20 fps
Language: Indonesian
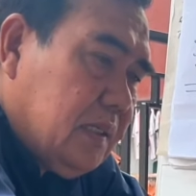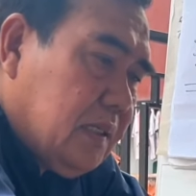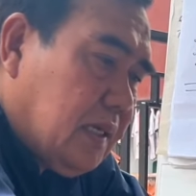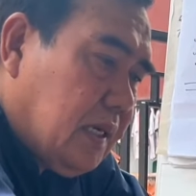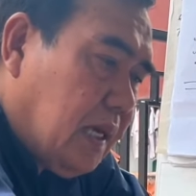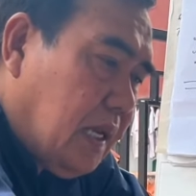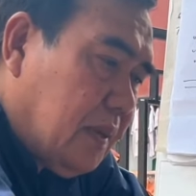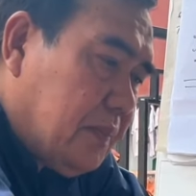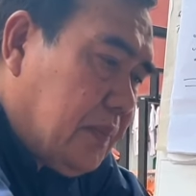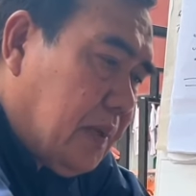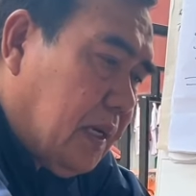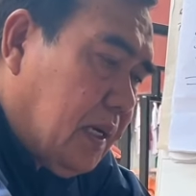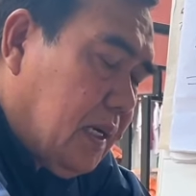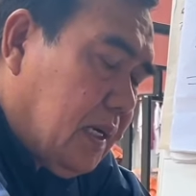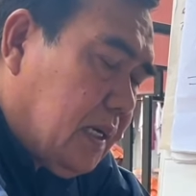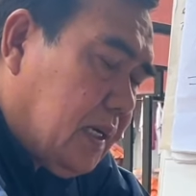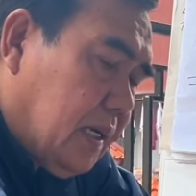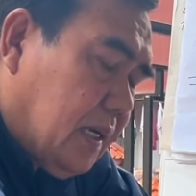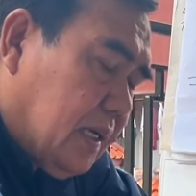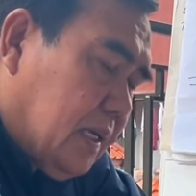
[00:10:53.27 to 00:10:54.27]

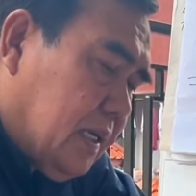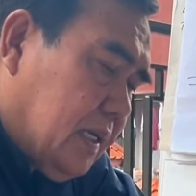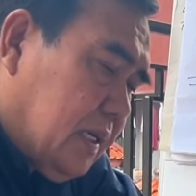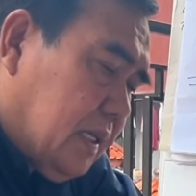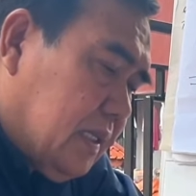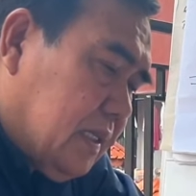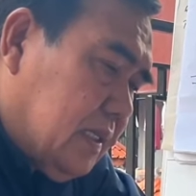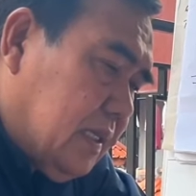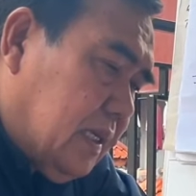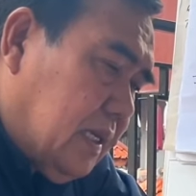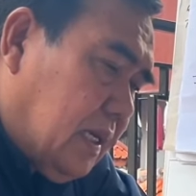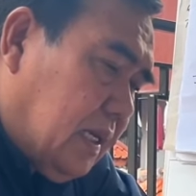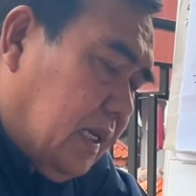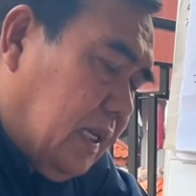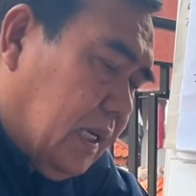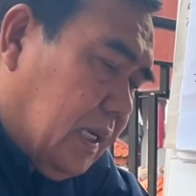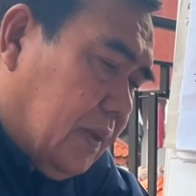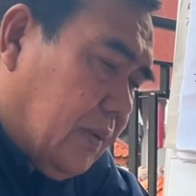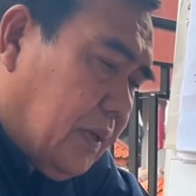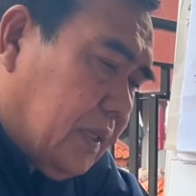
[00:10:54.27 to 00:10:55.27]
Kenapa? Karena nanti
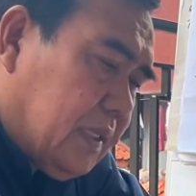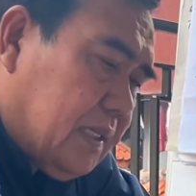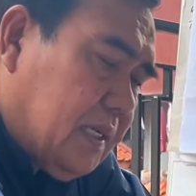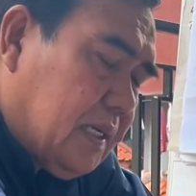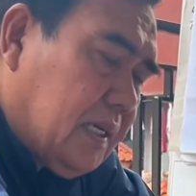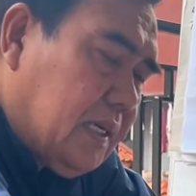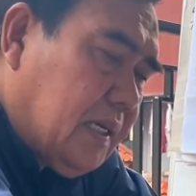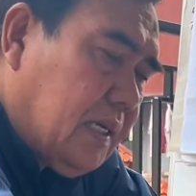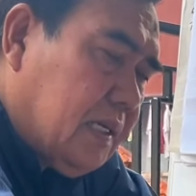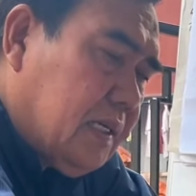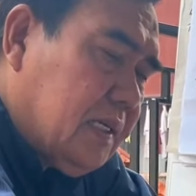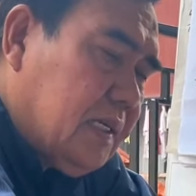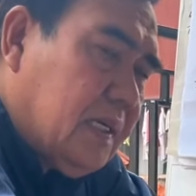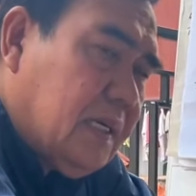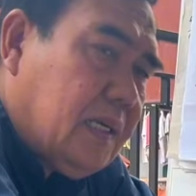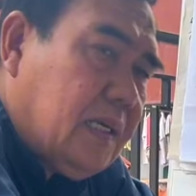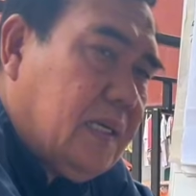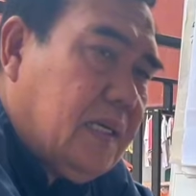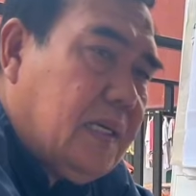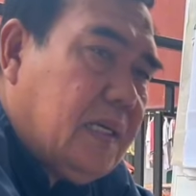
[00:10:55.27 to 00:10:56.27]
dikhawatirkan
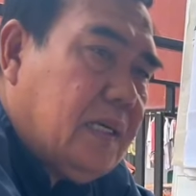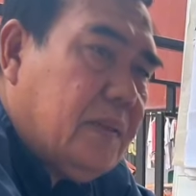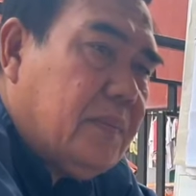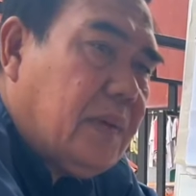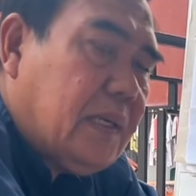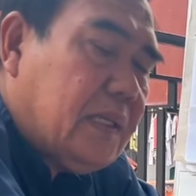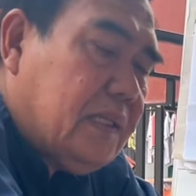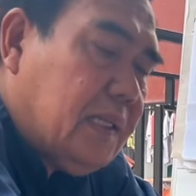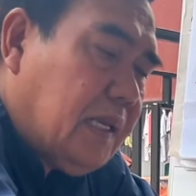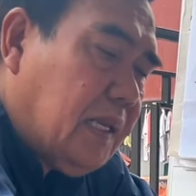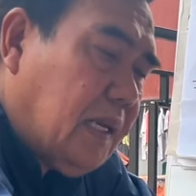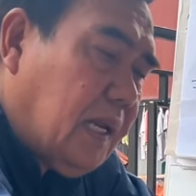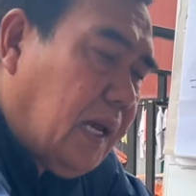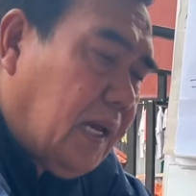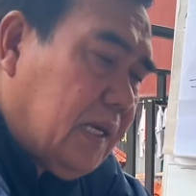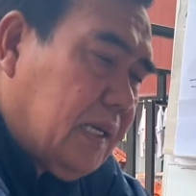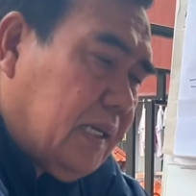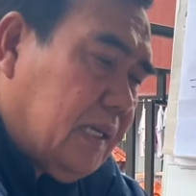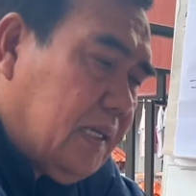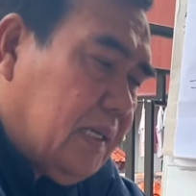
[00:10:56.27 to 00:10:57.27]
ada bakteri
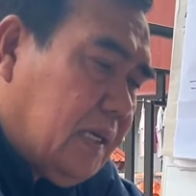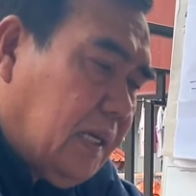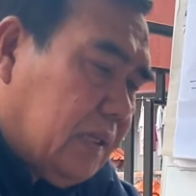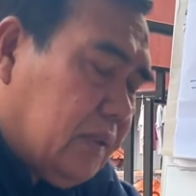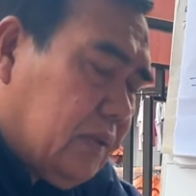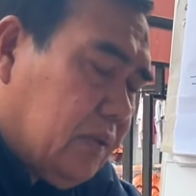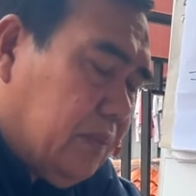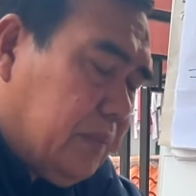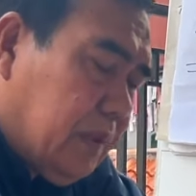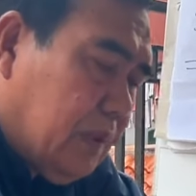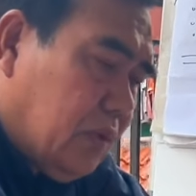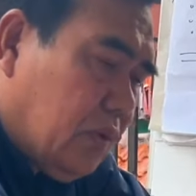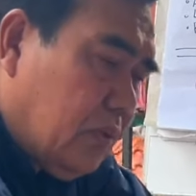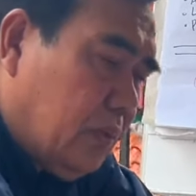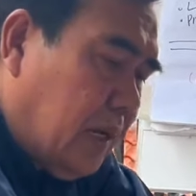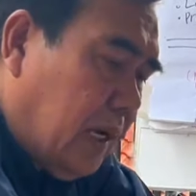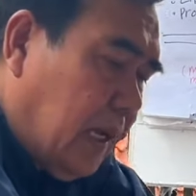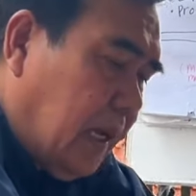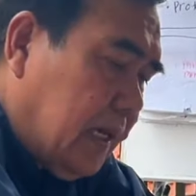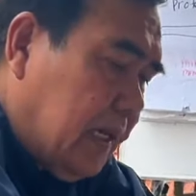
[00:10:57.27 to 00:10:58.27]
lain atau
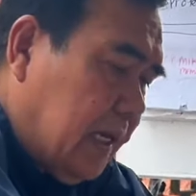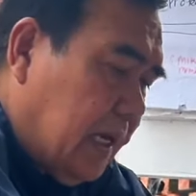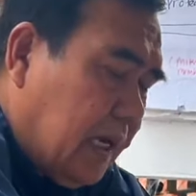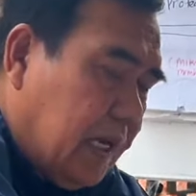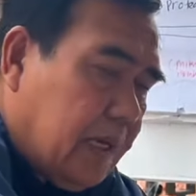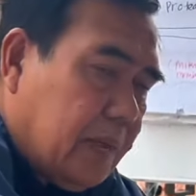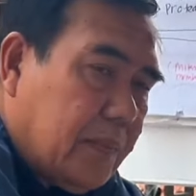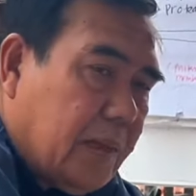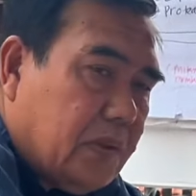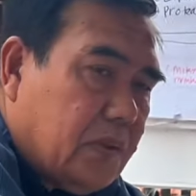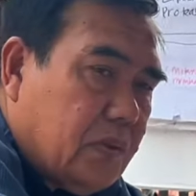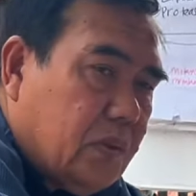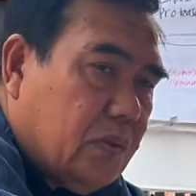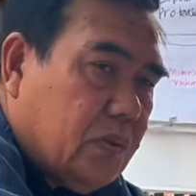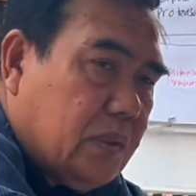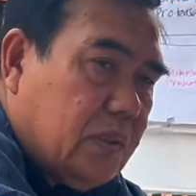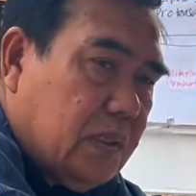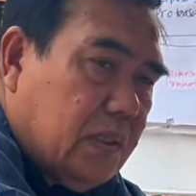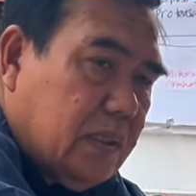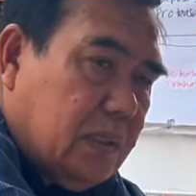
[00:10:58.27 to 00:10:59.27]
mikroba lain yang akan masuk
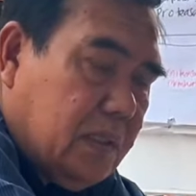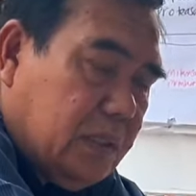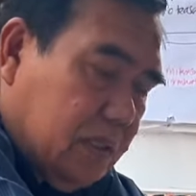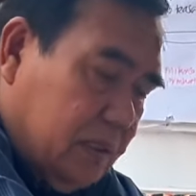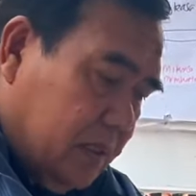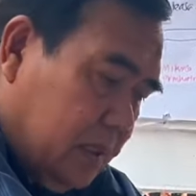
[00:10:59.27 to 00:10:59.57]
ke